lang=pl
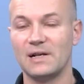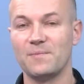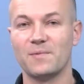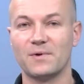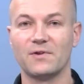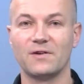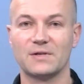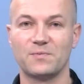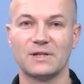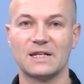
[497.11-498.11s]
lepiej
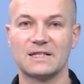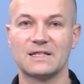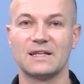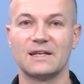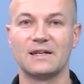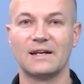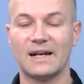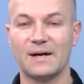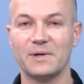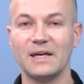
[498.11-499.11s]
profilować pod nas
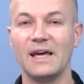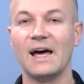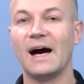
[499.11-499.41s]
reklamy,